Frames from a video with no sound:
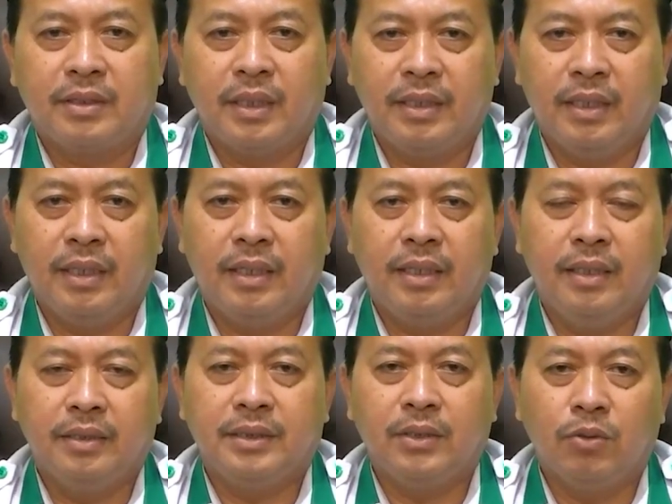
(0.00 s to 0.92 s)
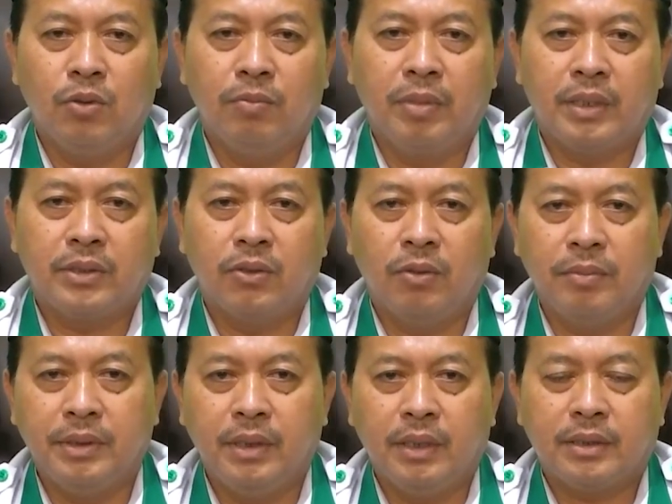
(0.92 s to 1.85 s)
Saya Haji Ulum
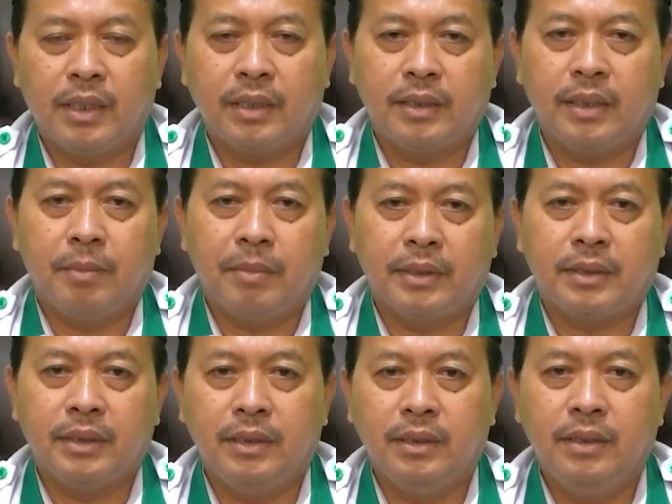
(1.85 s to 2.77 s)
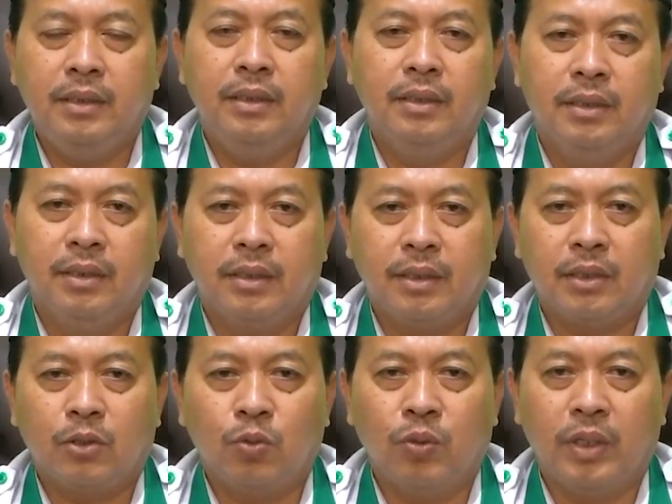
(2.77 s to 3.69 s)
Bastomi SAG MSI
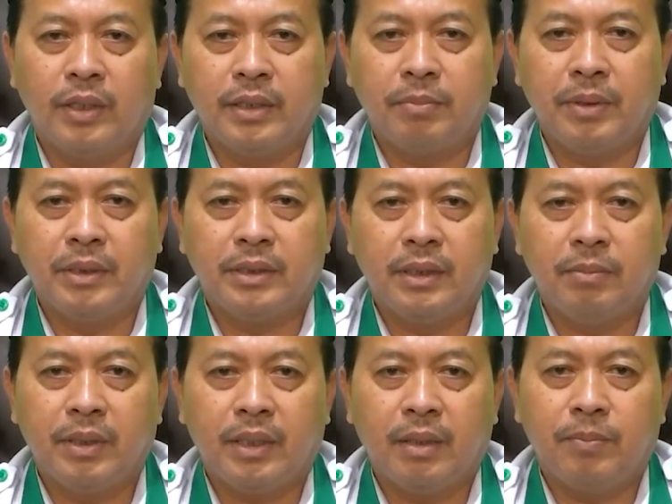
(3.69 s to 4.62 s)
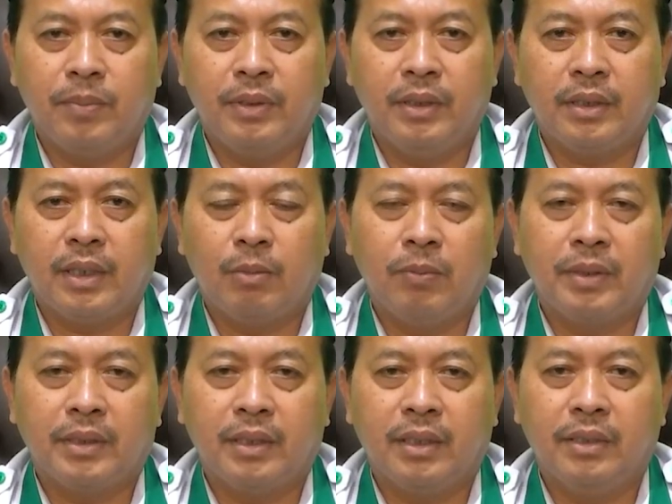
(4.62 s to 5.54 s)
Ketua DPC PKB
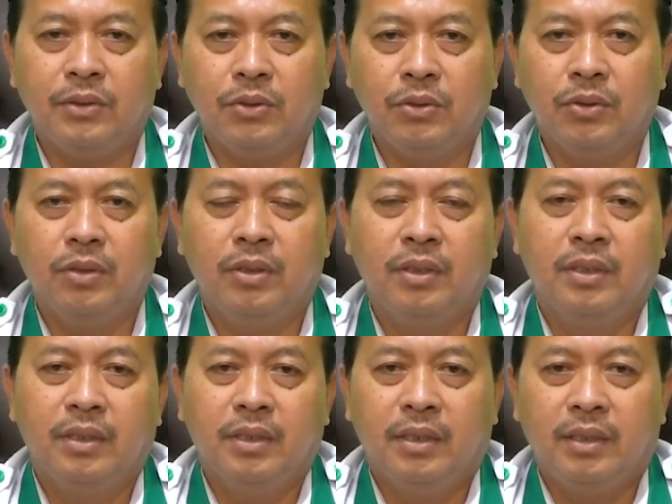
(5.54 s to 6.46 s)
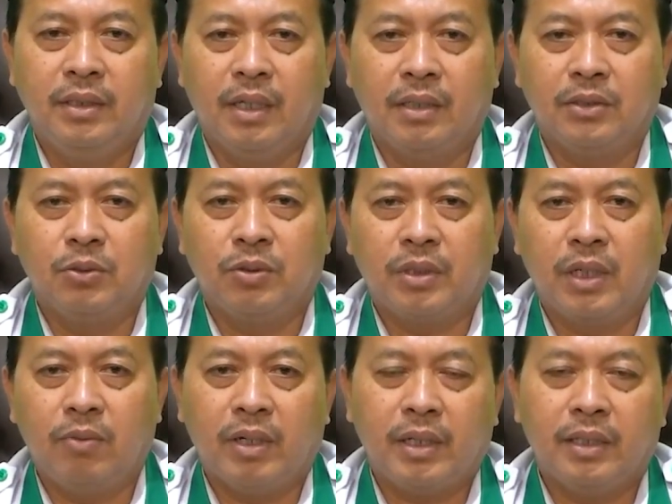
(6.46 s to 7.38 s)
Kabupaten Nganjuk yang
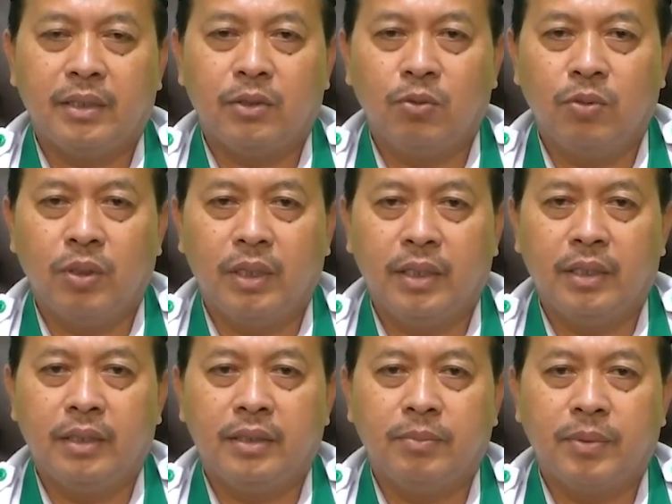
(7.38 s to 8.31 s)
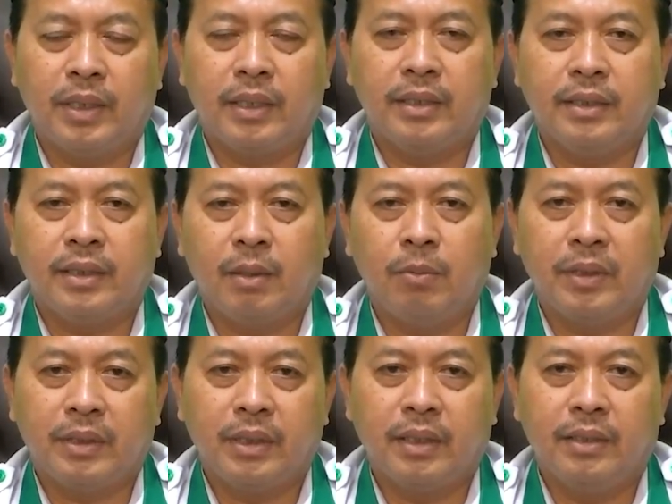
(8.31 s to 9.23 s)
juga Wakil Ketua DPRD
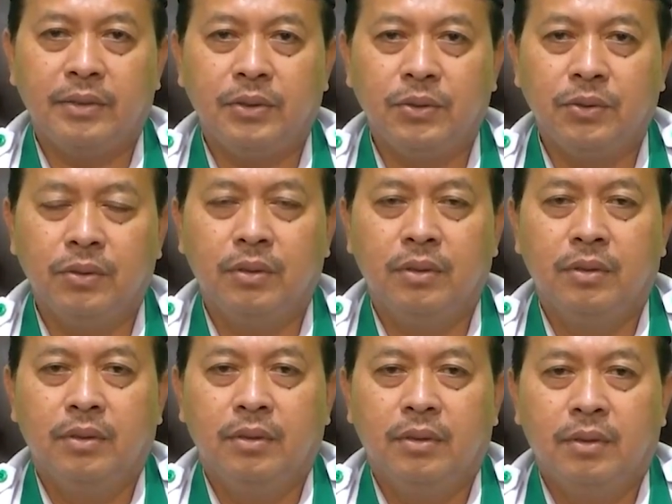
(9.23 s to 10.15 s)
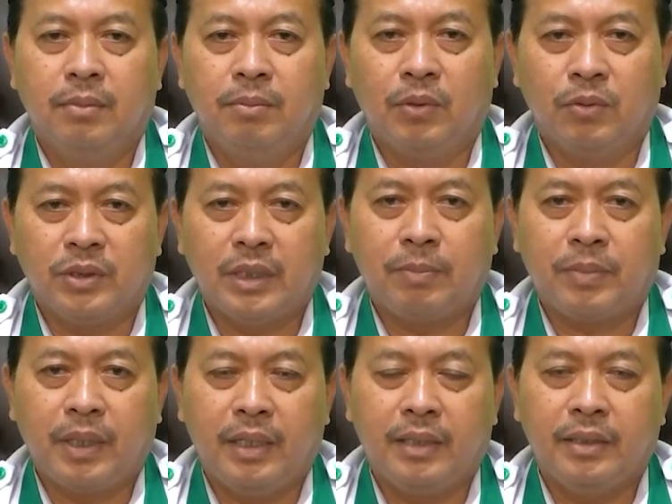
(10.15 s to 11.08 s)
Kabupaten Nganjuk
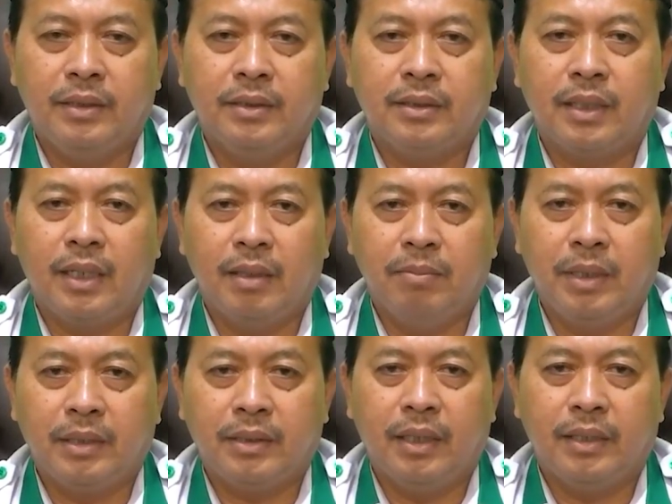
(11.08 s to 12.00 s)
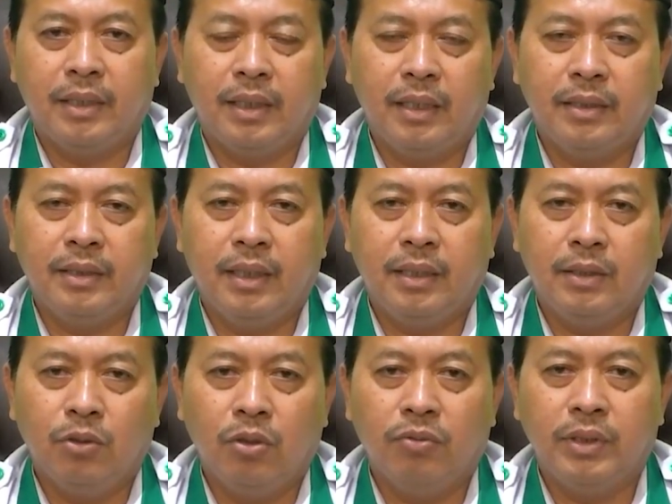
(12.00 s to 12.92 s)
mengucapkan selamat Hari Raya
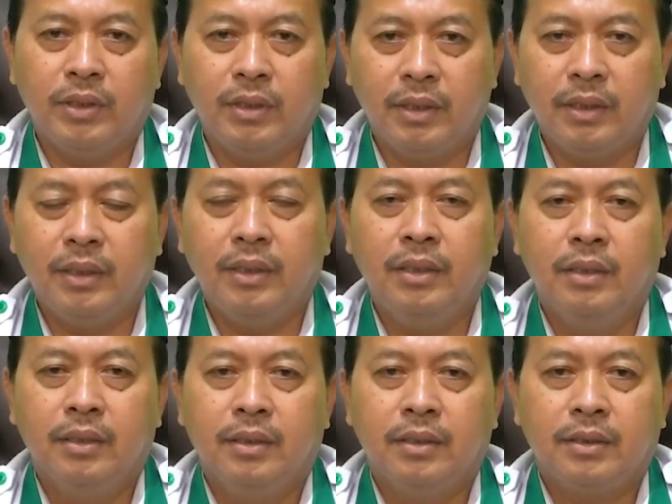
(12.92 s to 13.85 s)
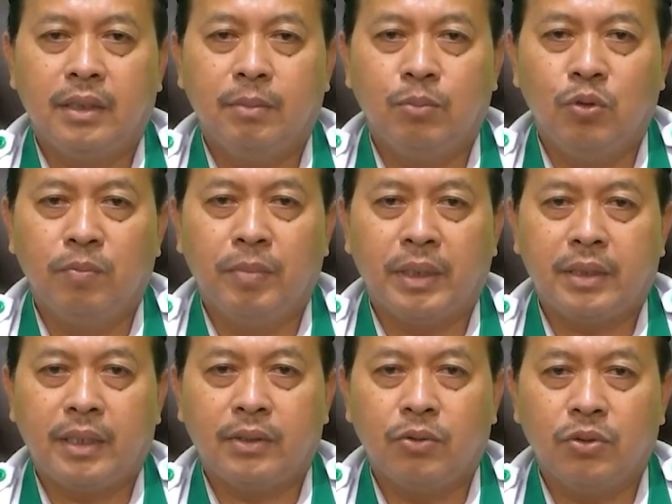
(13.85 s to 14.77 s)
Idul Fitri
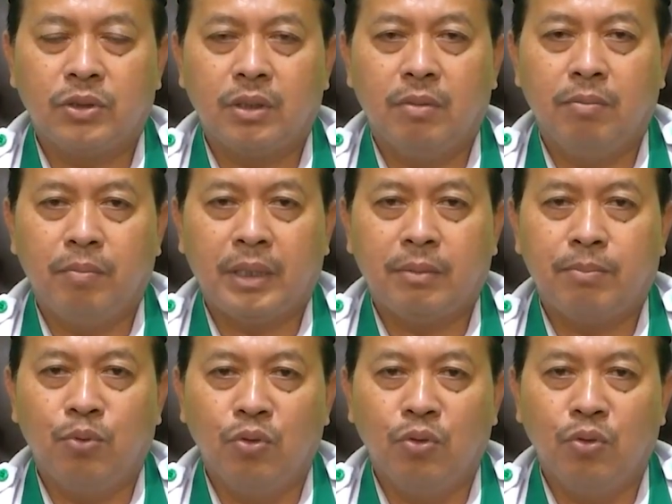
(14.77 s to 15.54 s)
1445